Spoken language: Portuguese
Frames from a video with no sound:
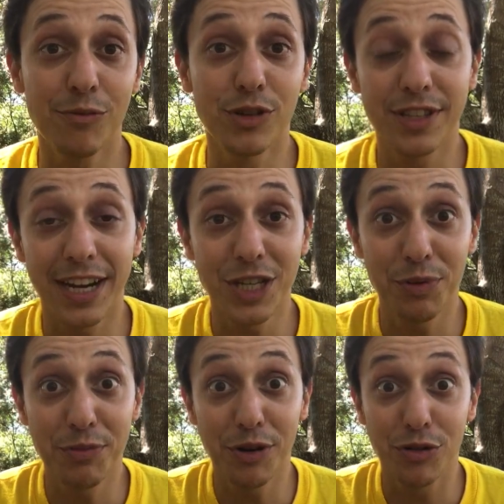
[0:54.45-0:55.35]
mostrar isso
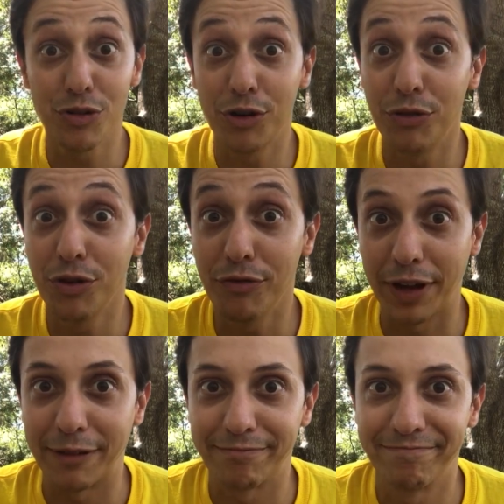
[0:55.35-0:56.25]
primeiro que o seu cão não
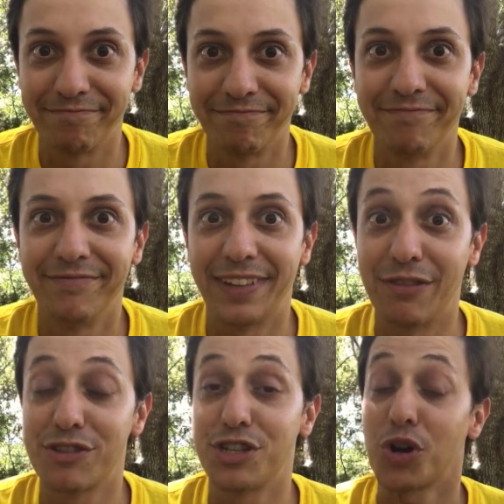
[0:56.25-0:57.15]
vem.
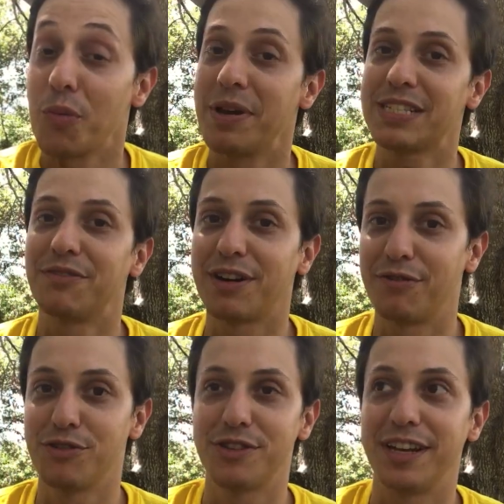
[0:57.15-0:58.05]
Aí você já começa a
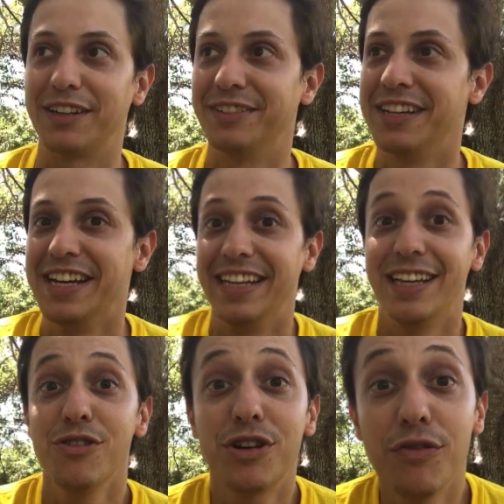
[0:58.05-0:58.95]
ficar frustrado.
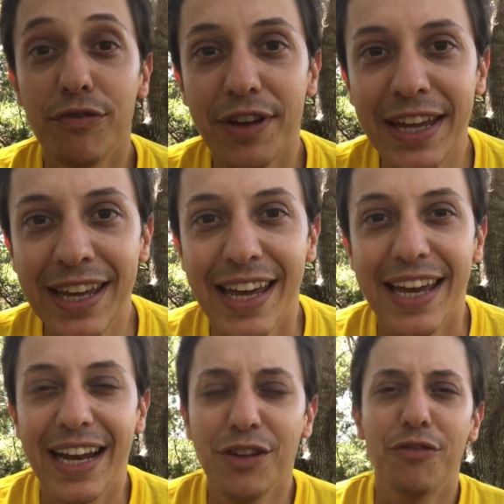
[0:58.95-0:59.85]
Daí o cão vem,
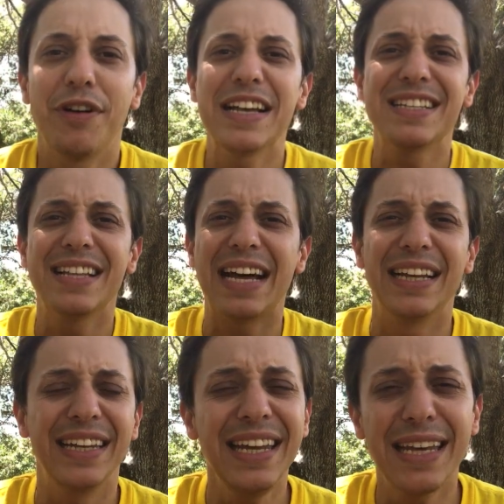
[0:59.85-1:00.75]
ele não faz
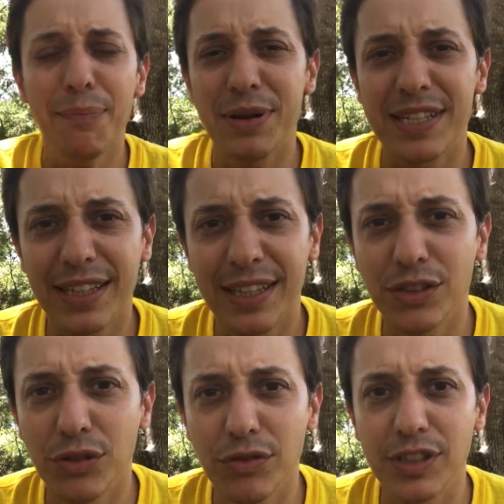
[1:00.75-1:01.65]
nada, ele nem quer prestar
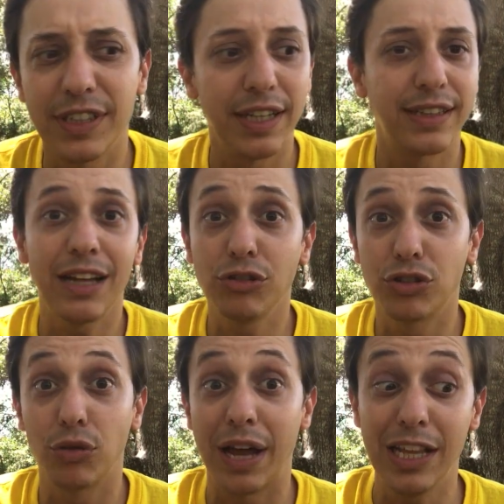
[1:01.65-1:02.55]
atenção em você. Ele tá do
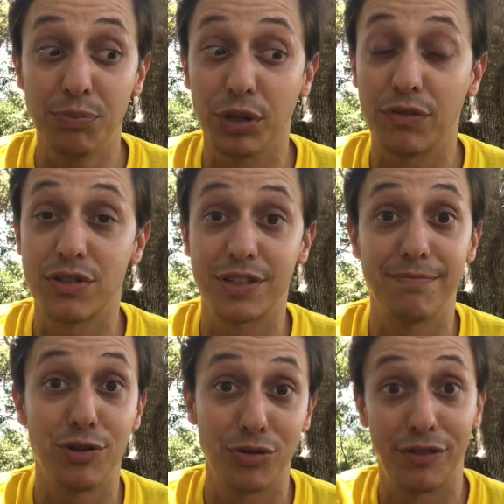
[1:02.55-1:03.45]
seu lado porque
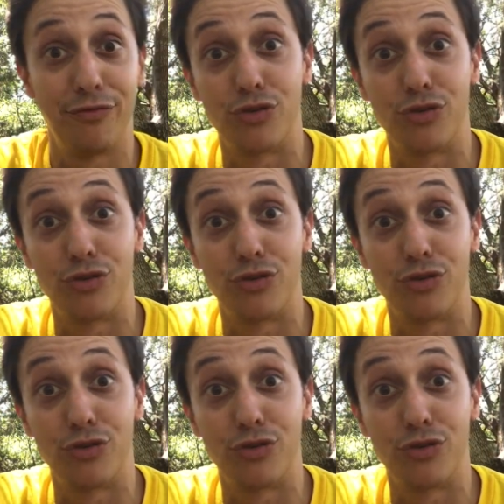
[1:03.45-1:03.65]
você meio que